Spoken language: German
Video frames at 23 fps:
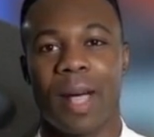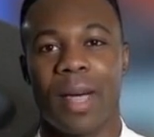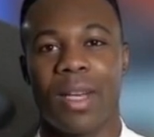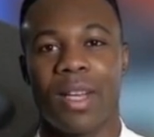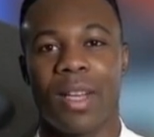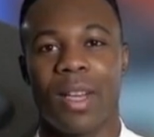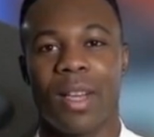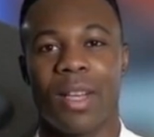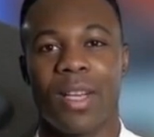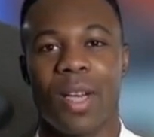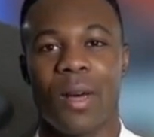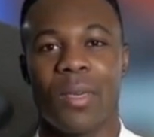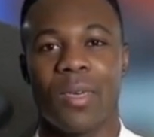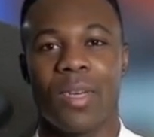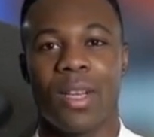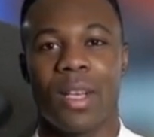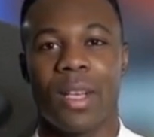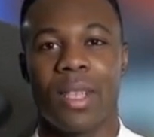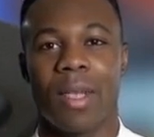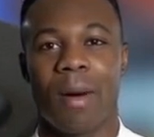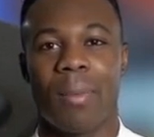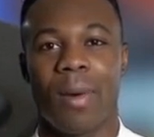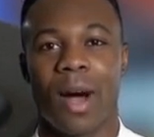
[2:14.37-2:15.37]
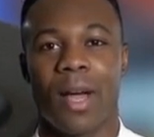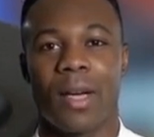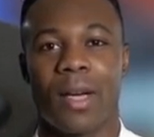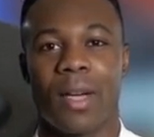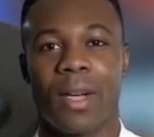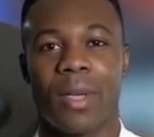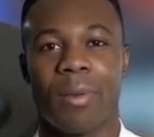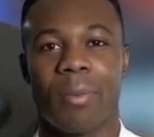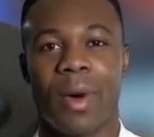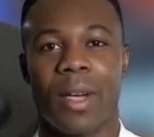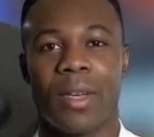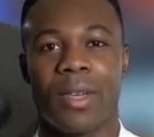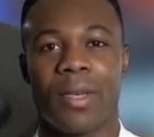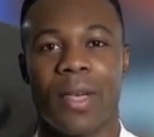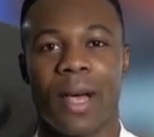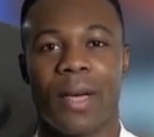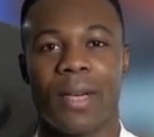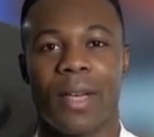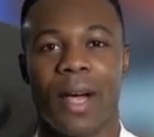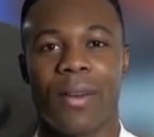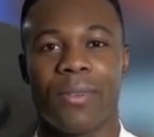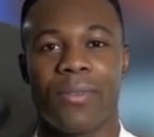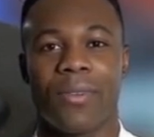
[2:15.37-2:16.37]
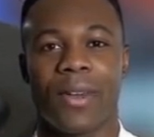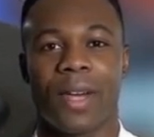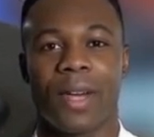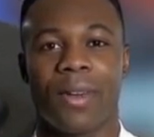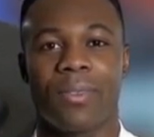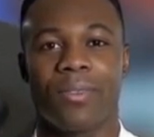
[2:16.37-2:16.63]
Interessant sind dabei die Sportsender für